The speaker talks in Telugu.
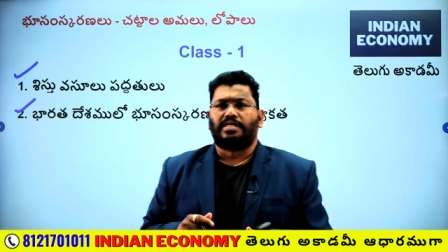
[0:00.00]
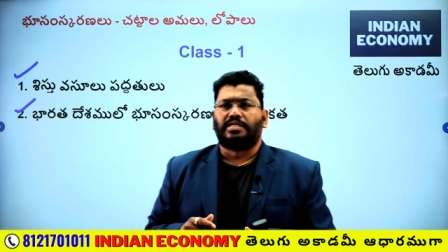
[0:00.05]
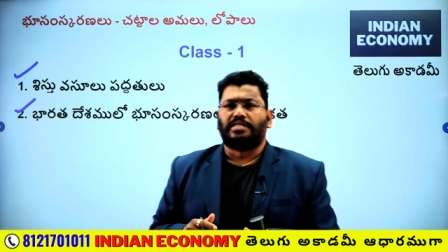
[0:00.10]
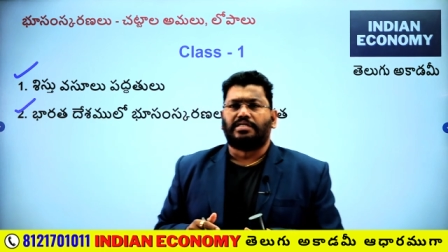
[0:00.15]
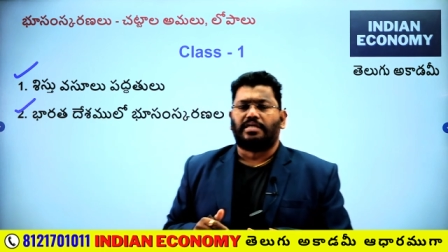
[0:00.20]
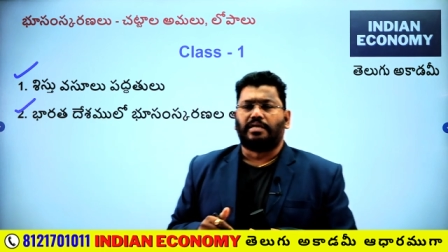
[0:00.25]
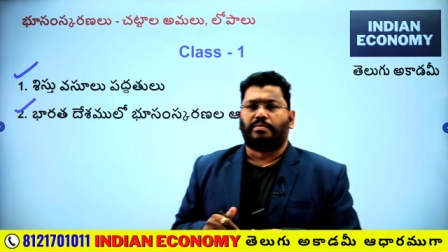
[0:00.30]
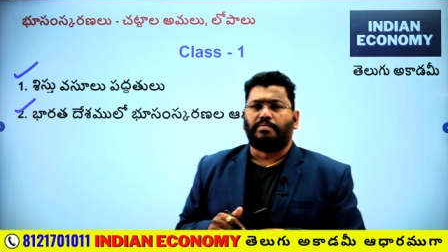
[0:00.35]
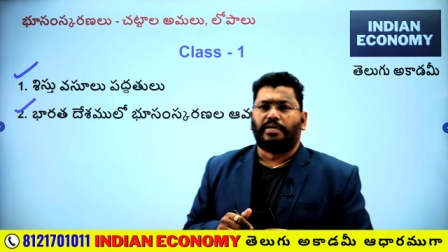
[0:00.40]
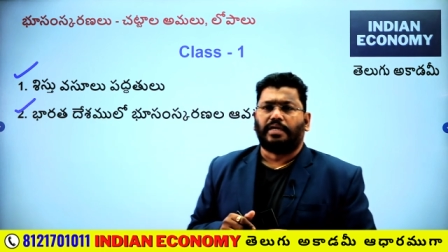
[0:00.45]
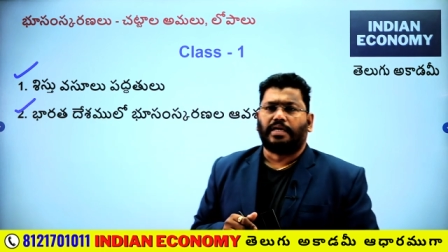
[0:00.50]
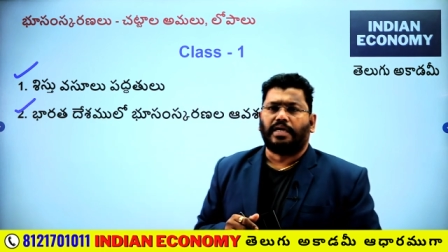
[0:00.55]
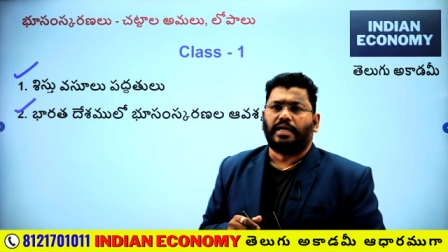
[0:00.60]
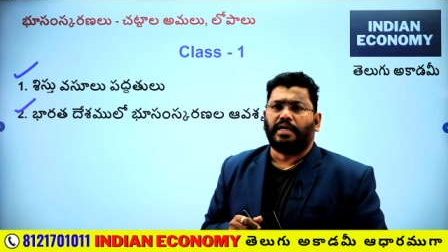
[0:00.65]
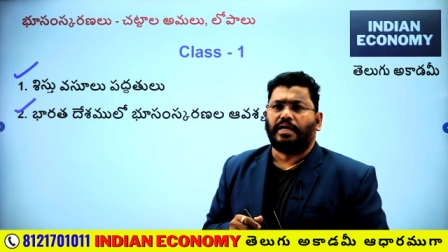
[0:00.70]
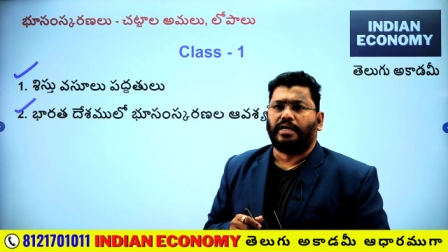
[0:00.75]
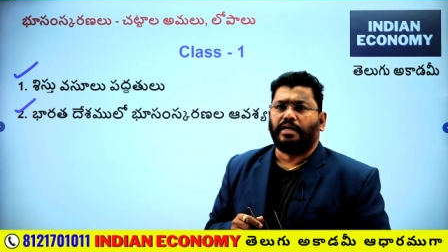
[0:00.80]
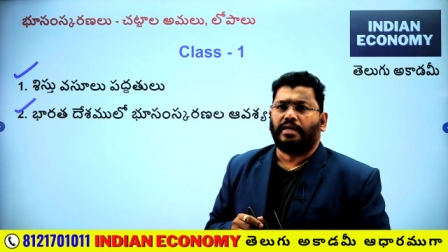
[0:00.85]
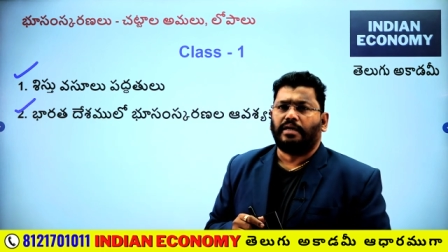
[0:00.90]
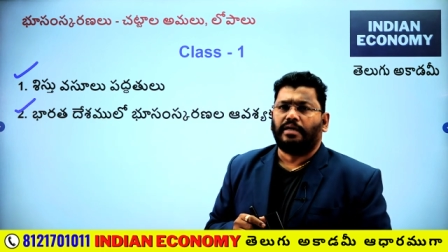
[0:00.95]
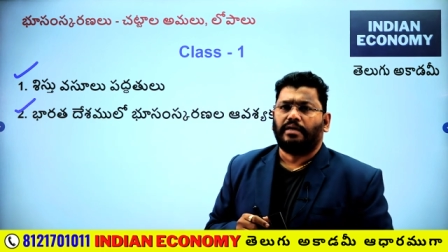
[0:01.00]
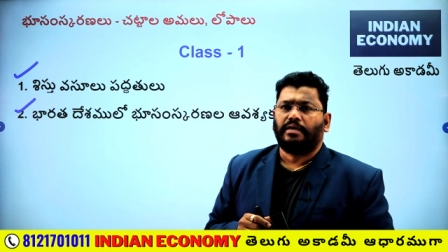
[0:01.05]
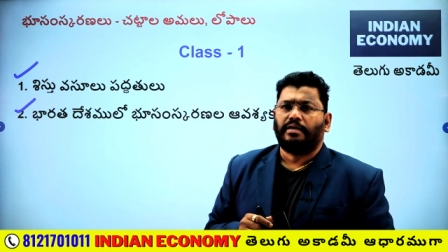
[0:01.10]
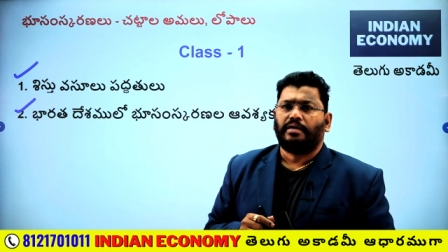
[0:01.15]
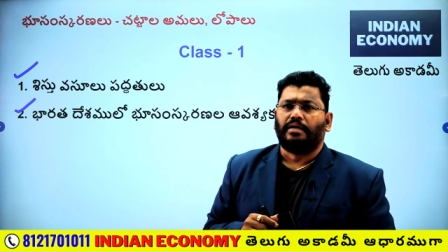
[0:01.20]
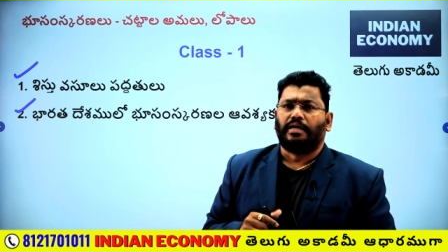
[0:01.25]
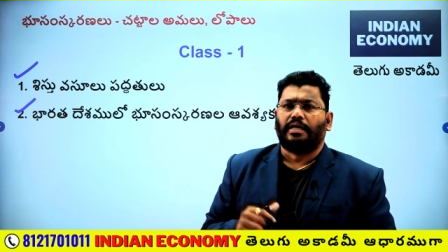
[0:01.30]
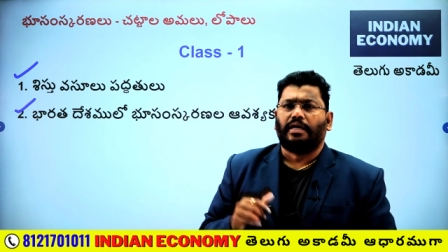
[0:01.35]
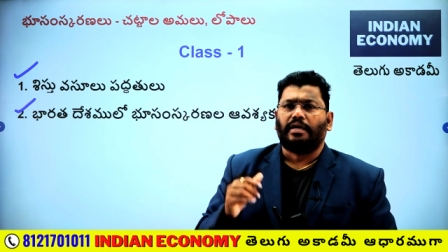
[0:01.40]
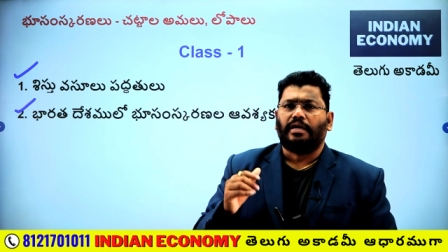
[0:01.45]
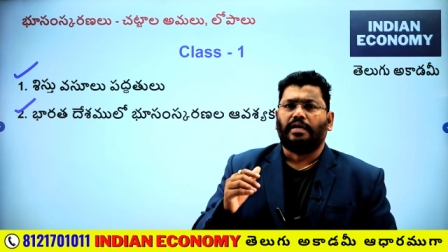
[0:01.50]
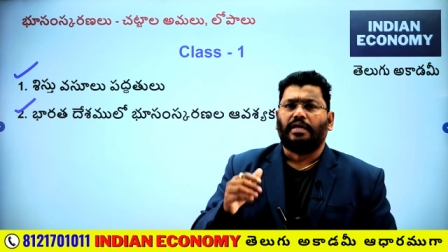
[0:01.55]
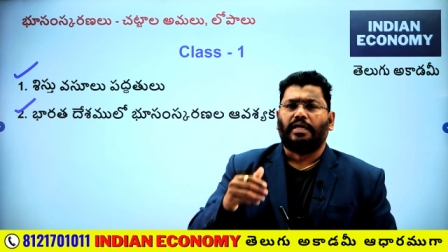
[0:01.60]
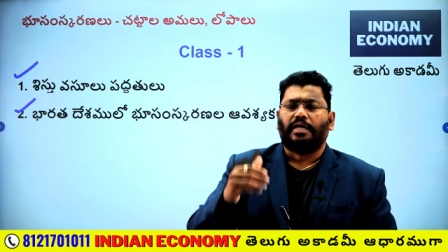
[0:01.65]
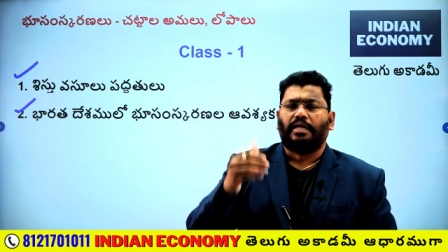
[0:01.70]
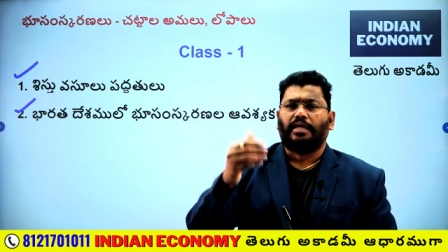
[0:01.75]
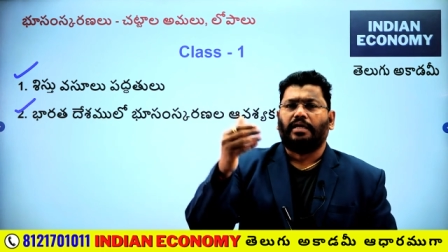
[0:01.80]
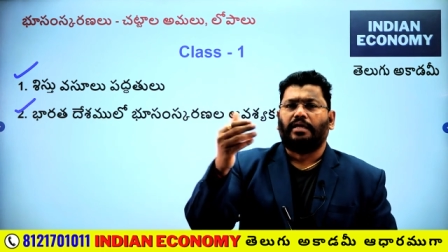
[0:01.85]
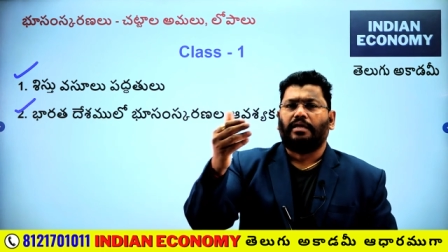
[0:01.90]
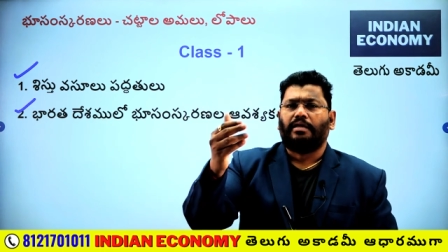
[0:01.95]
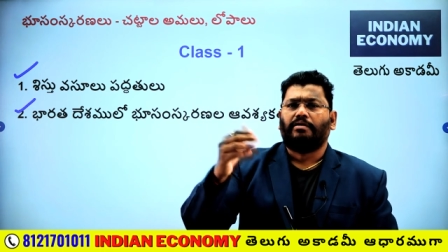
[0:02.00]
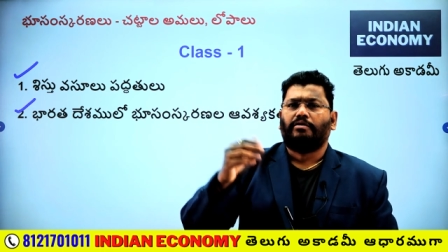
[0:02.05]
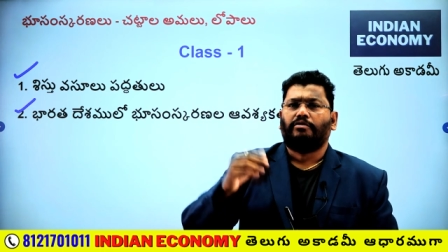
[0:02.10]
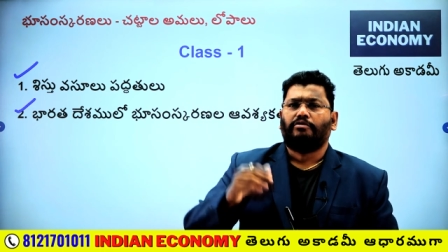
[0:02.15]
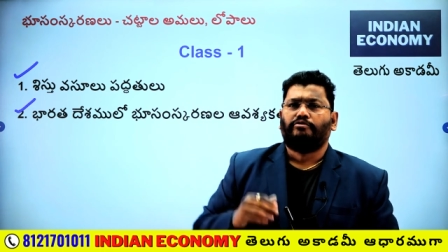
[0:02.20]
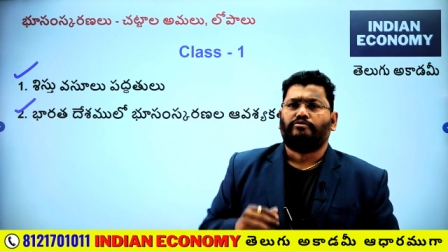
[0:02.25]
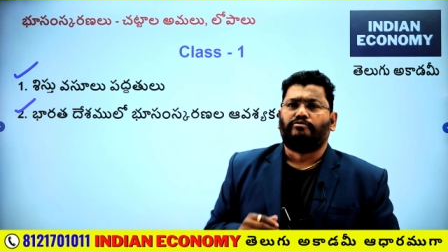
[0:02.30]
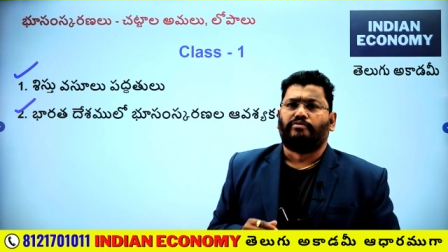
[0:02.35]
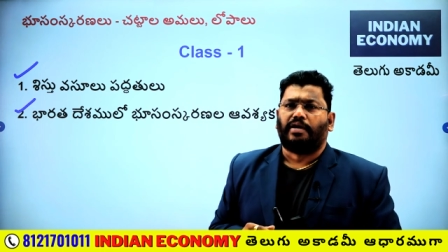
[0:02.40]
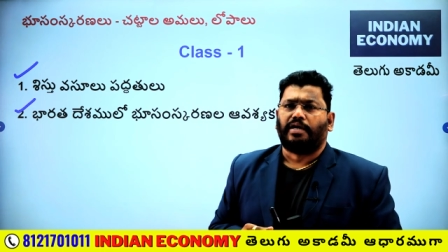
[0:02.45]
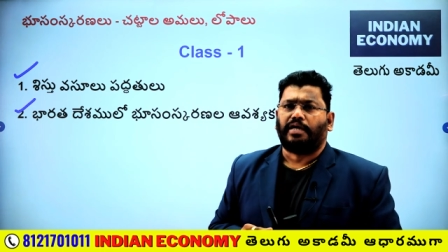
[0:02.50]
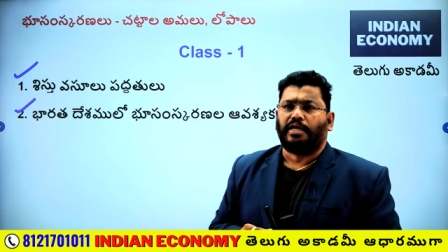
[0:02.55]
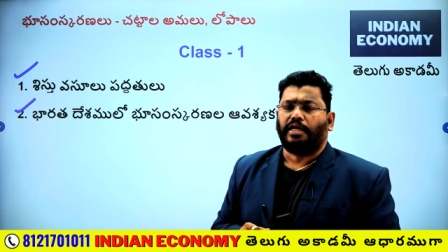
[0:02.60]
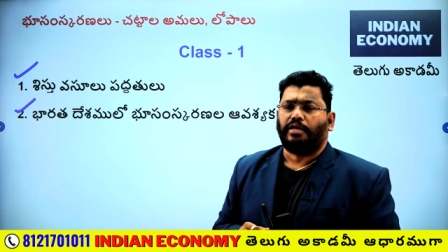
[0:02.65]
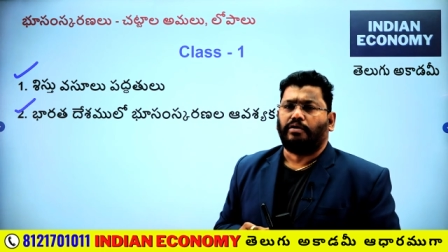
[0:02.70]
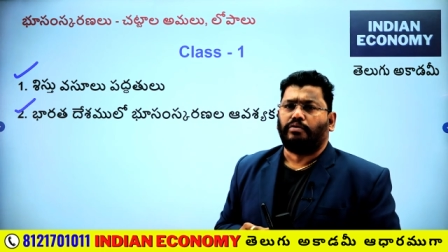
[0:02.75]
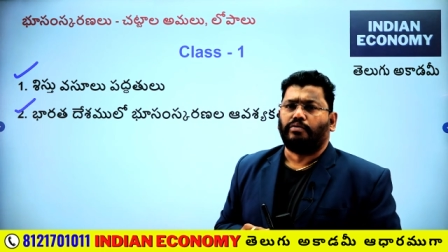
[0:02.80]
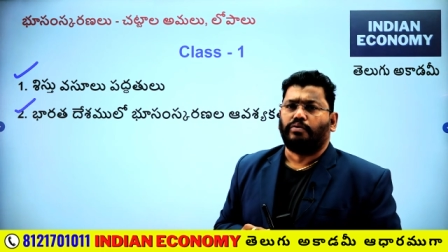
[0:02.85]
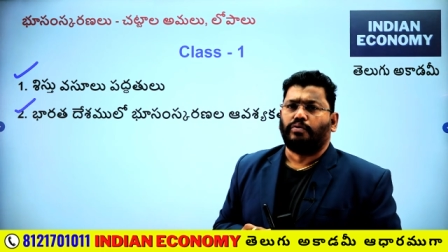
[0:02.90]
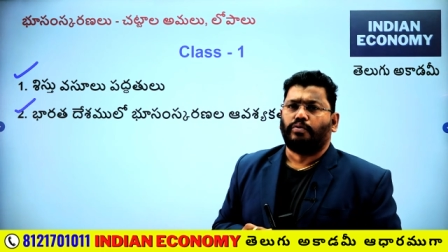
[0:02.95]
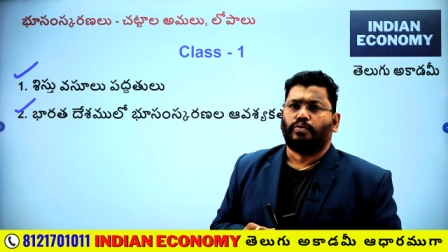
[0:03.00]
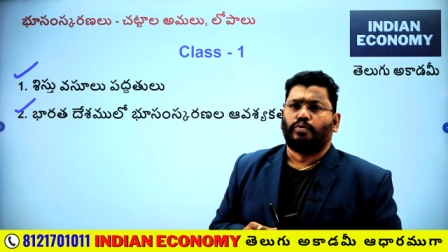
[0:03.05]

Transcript: చేసేటప్పటికే నియర్లీ ఫార్టీ టు